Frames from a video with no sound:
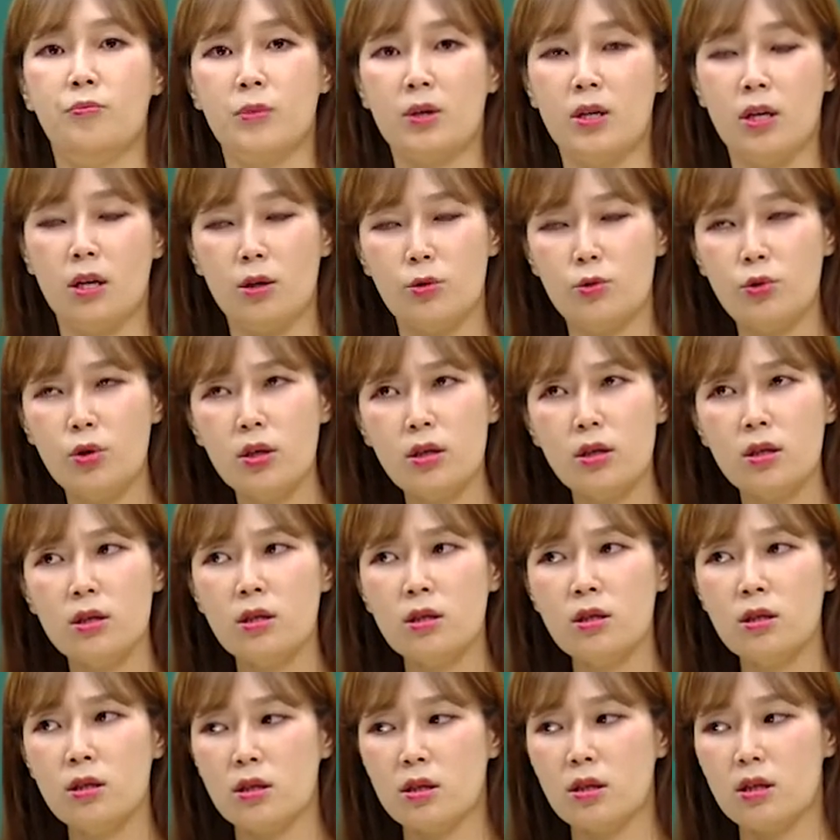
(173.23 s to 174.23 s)
그러니까
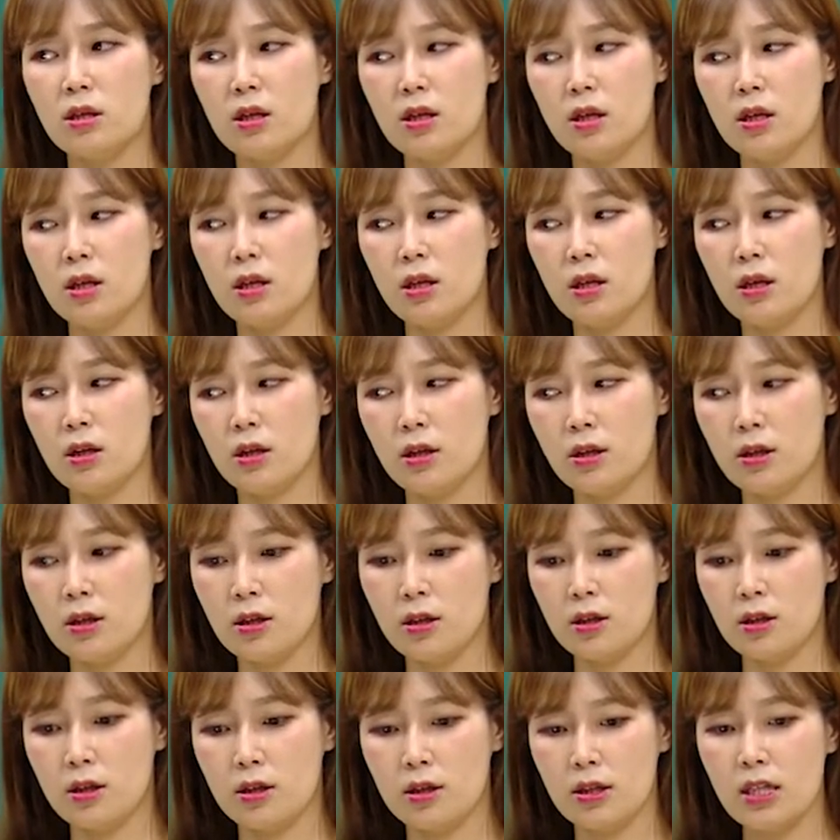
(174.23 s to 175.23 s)
최근 이제
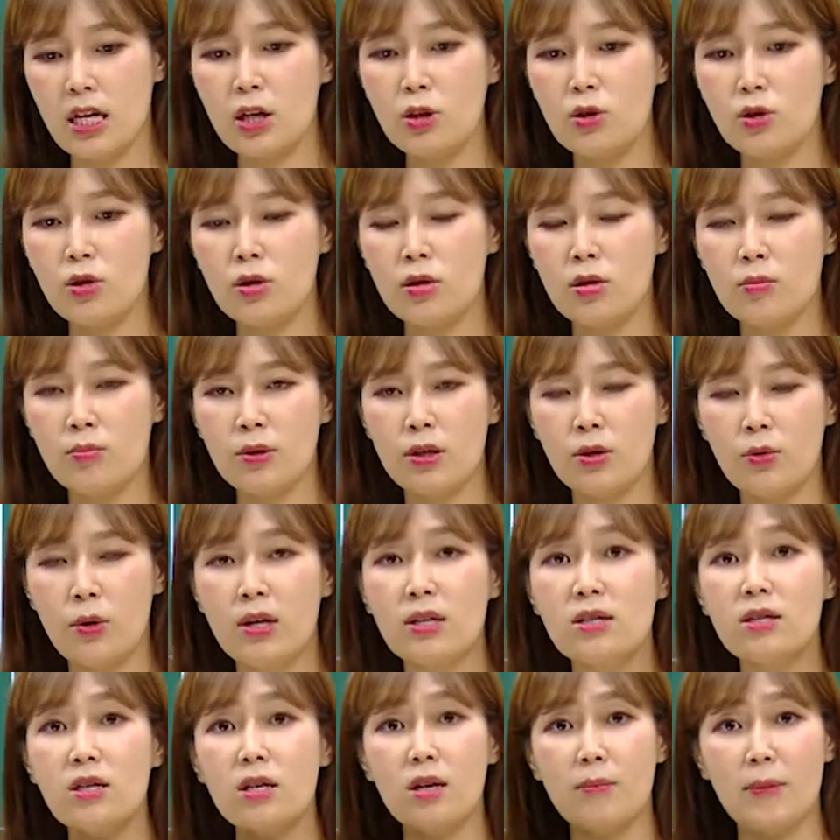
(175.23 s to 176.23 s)
그 산업이
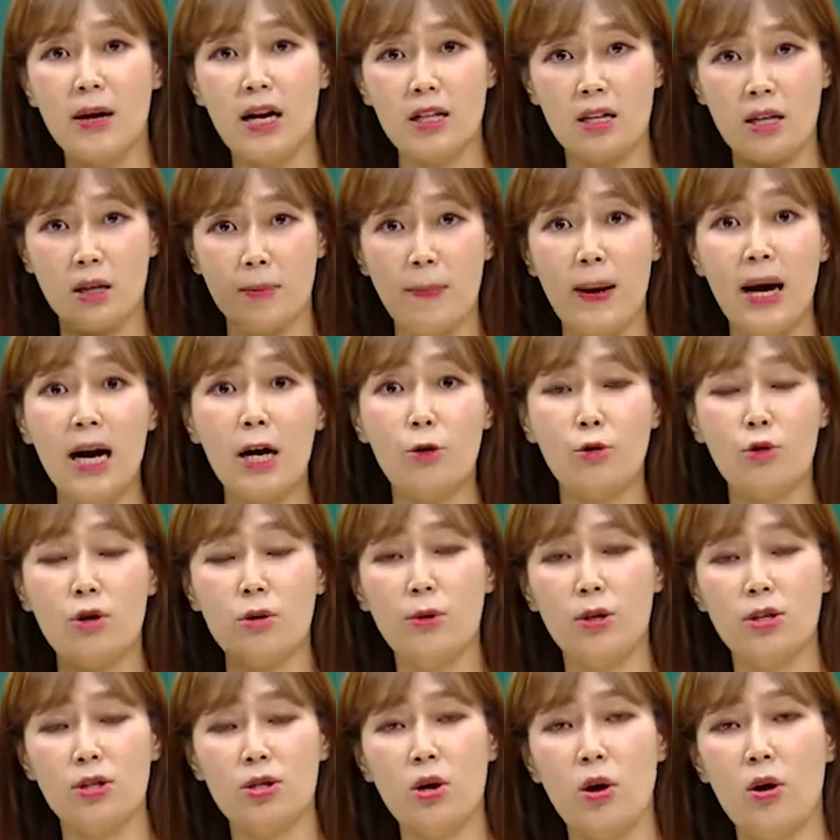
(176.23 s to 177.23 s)
굉장히 많이
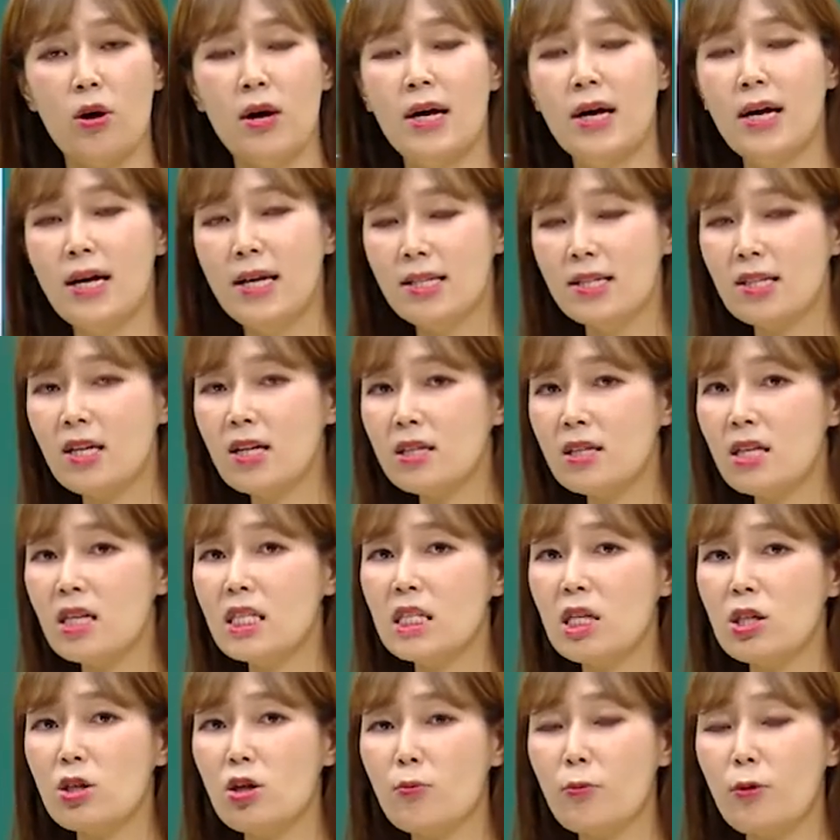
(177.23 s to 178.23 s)
바뀌면서 4차
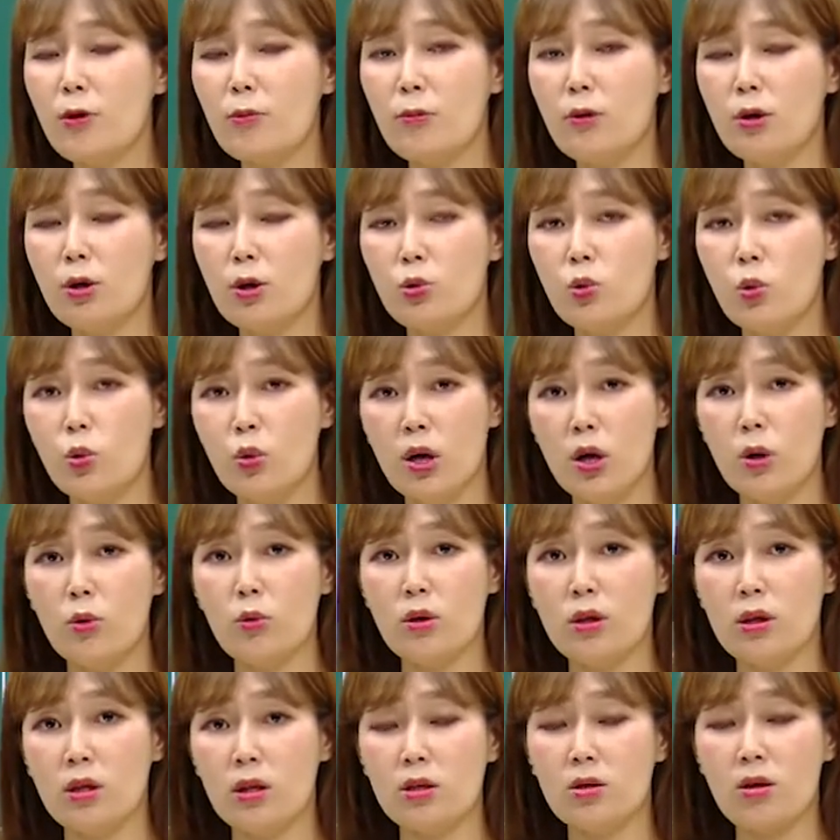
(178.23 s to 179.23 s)
산업혁명의 도래로
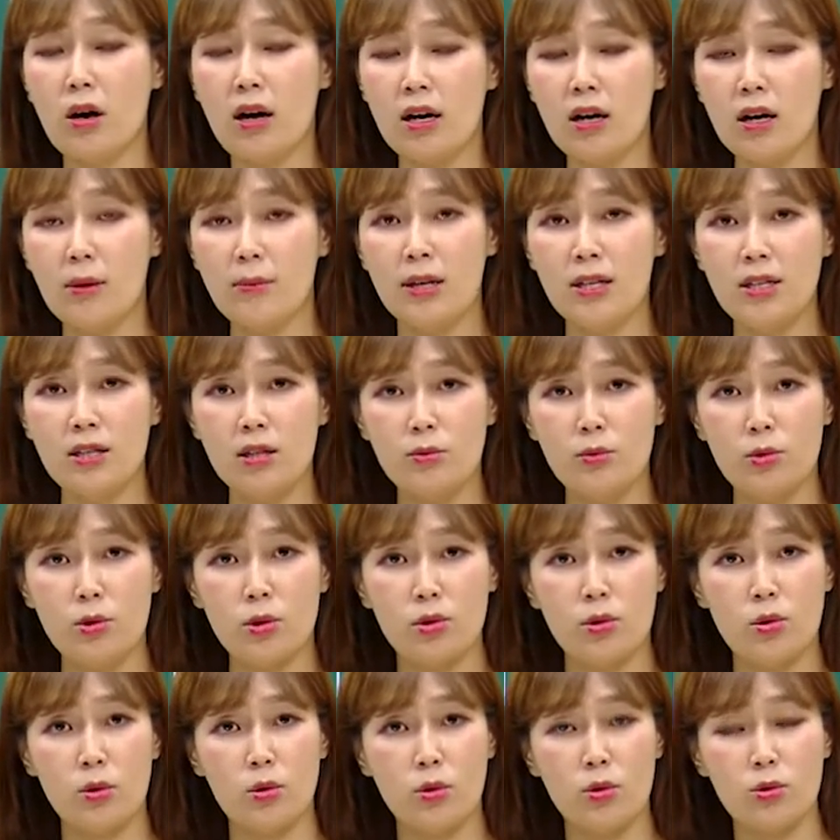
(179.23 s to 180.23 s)
인해서 아까
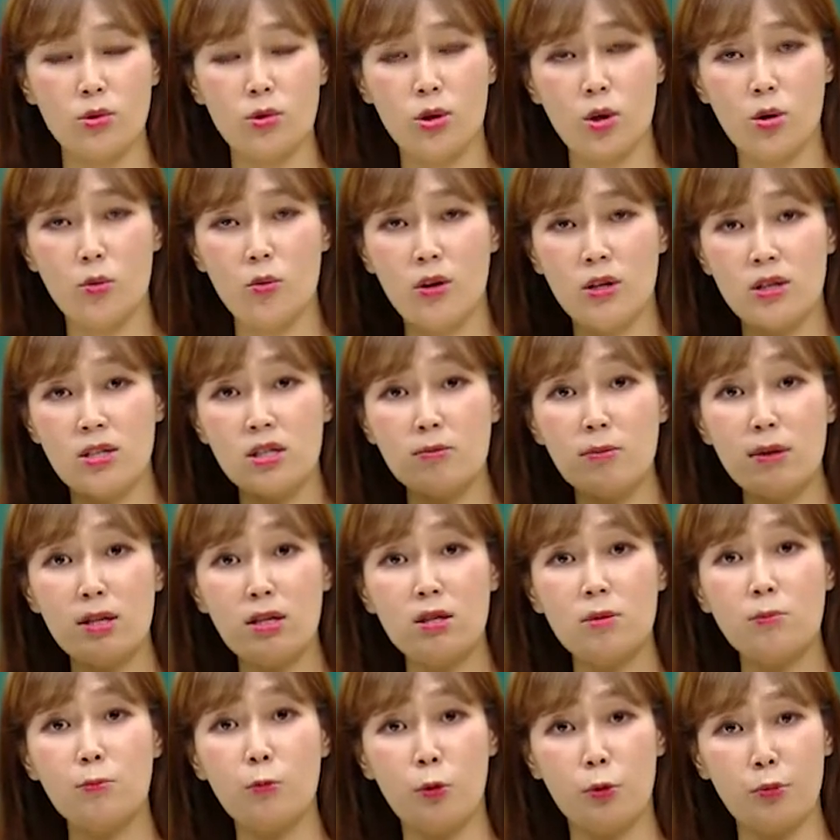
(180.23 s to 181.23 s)
말씀드렸던 것처럼 원래
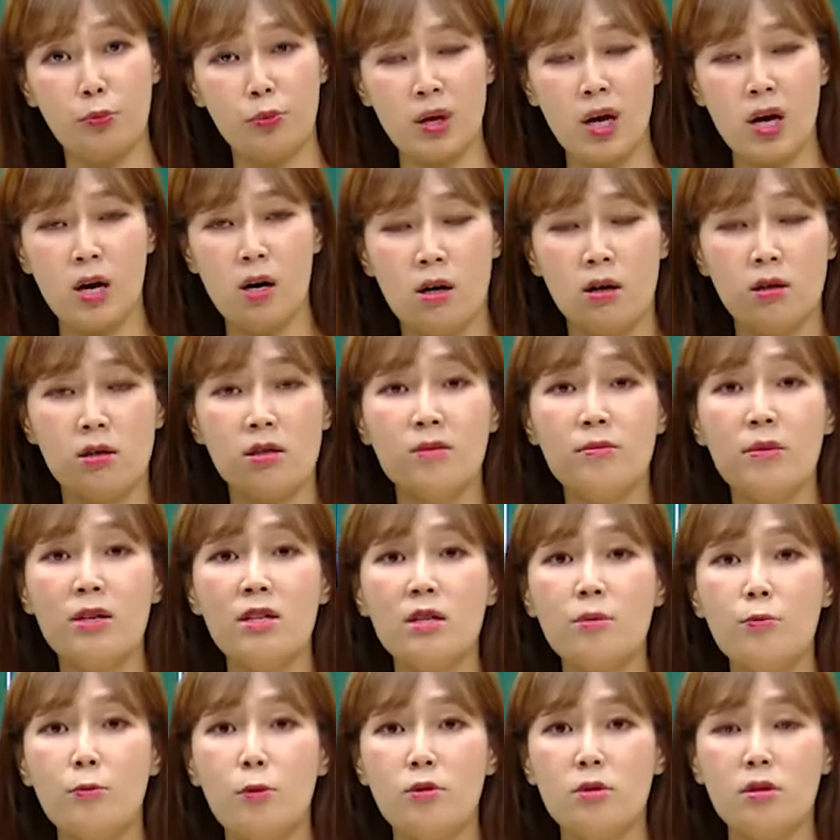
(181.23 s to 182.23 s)
스마트폰,
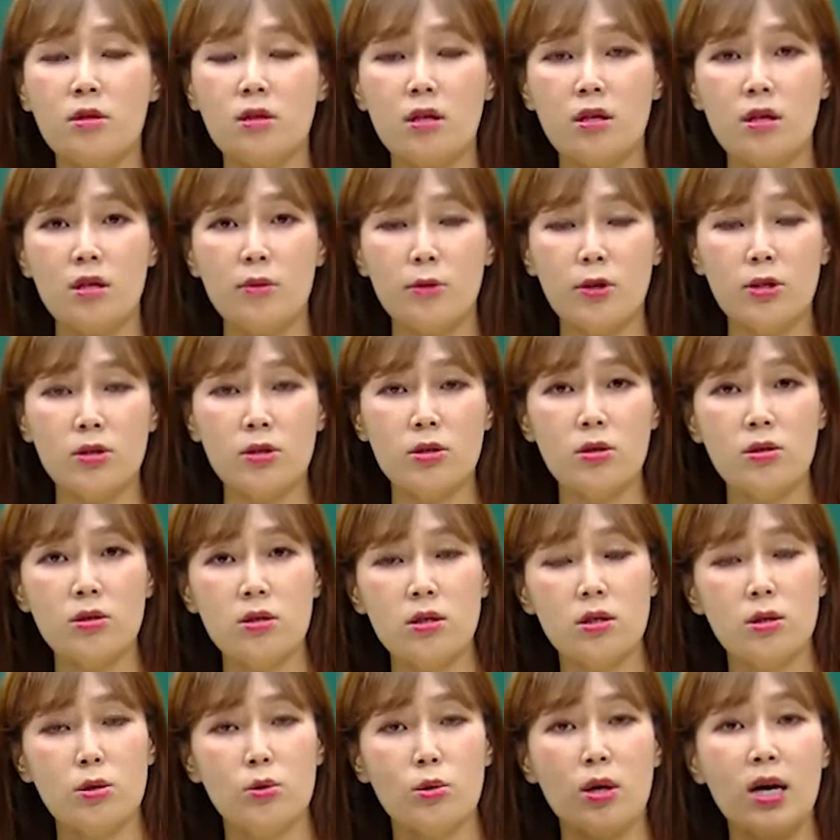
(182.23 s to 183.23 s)
스마트폰이 생기면서
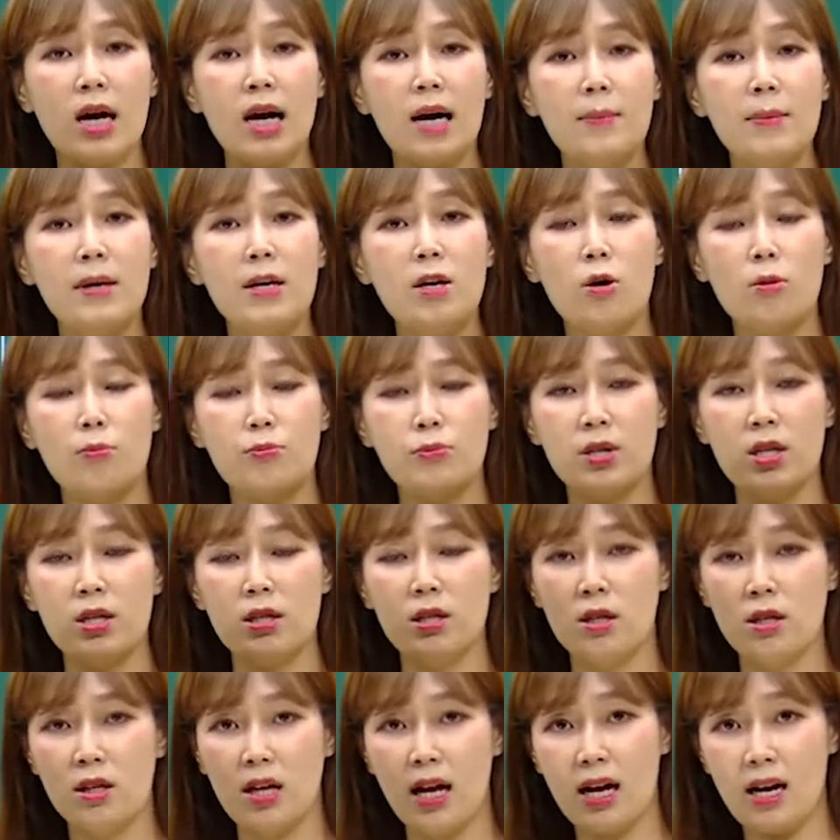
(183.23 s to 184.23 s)
실제로 카메라
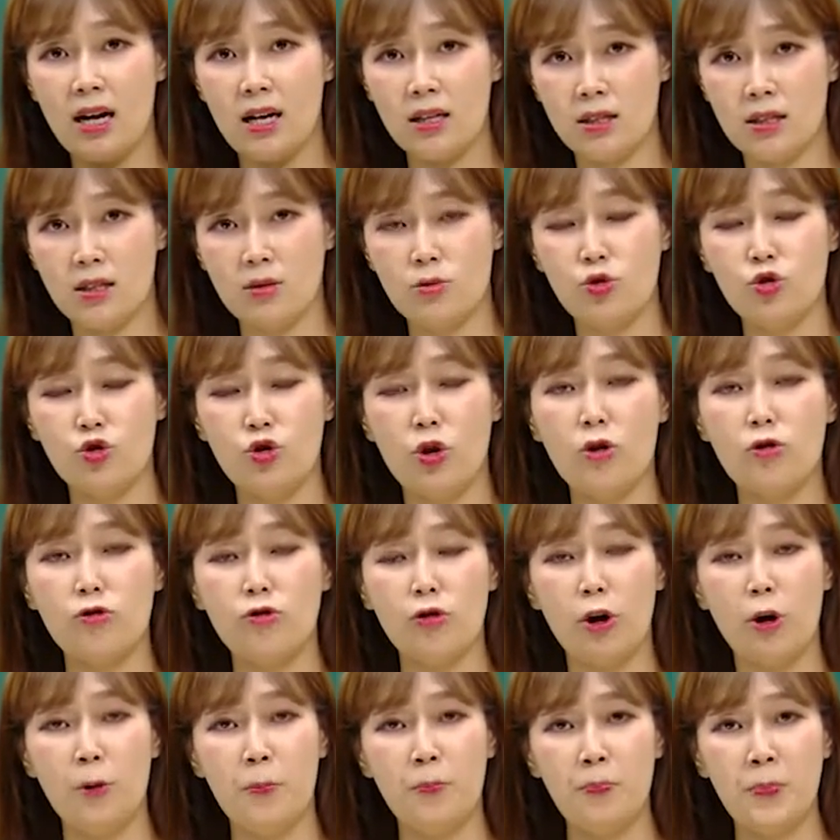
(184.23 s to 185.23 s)
업체들이 다 지금
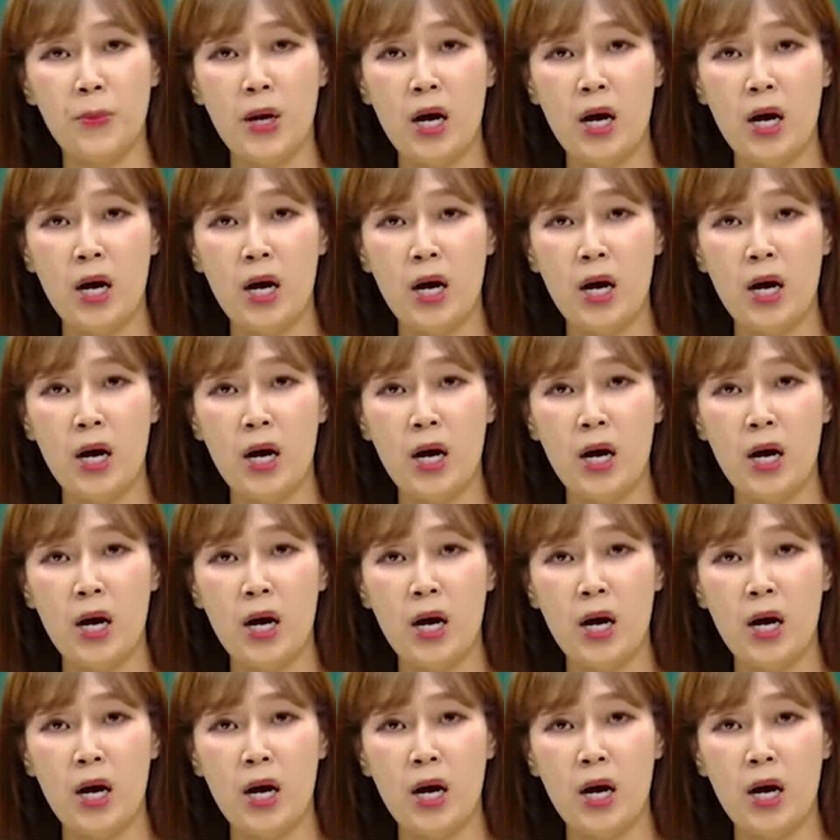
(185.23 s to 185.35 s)
죽었고요.